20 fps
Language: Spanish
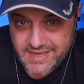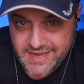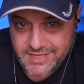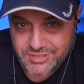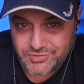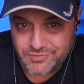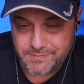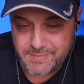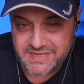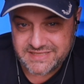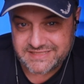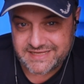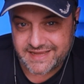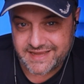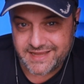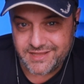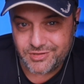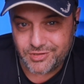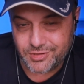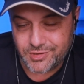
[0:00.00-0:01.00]
es un
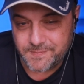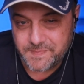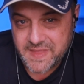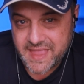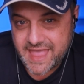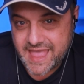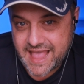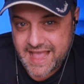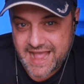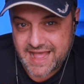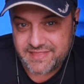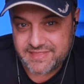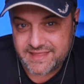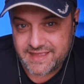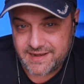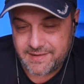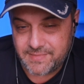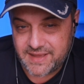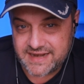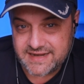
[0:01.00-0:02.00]
mensajito
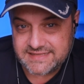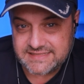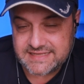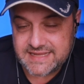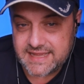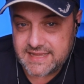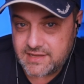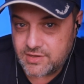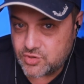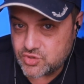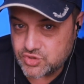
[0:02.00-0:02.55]
hacia el Barça.